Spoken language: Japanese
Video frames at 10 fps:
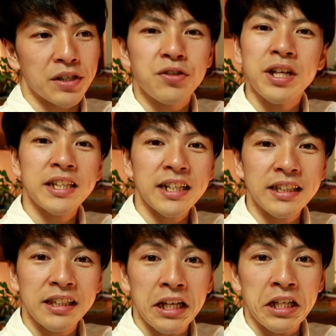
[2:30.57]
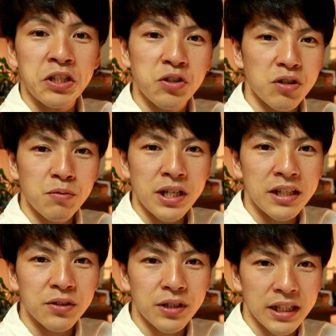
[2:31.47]
揺れであったり急
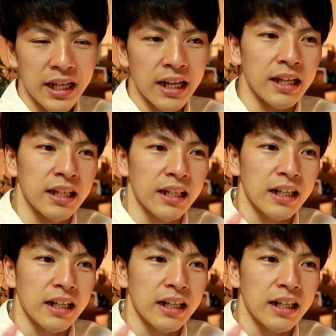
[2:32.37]
ブレーキとかで